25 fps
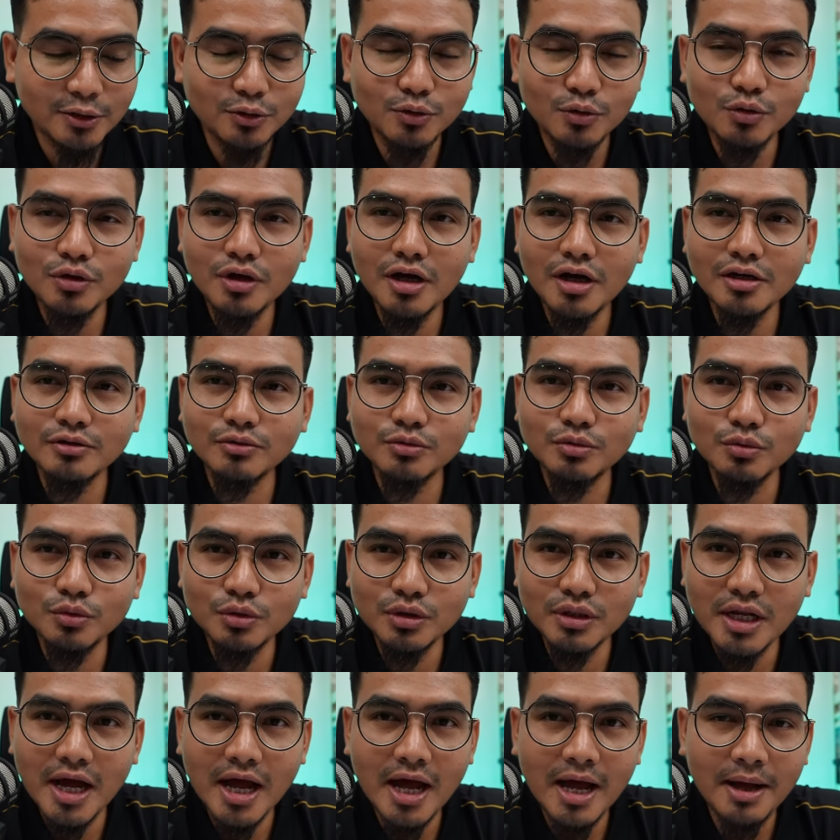juga
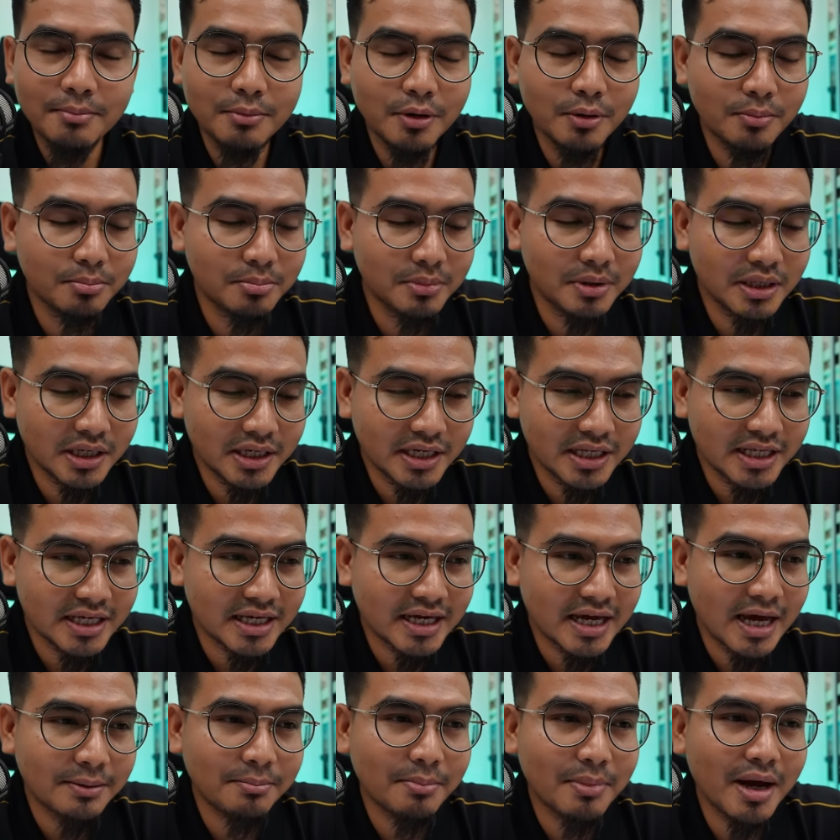sudah
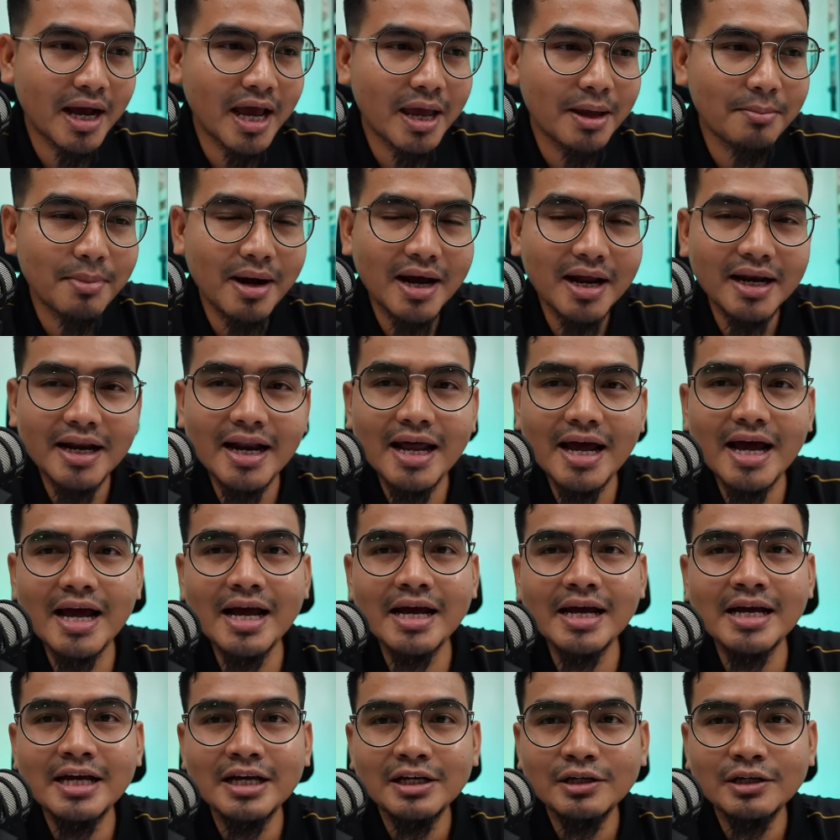memberikan bagaimana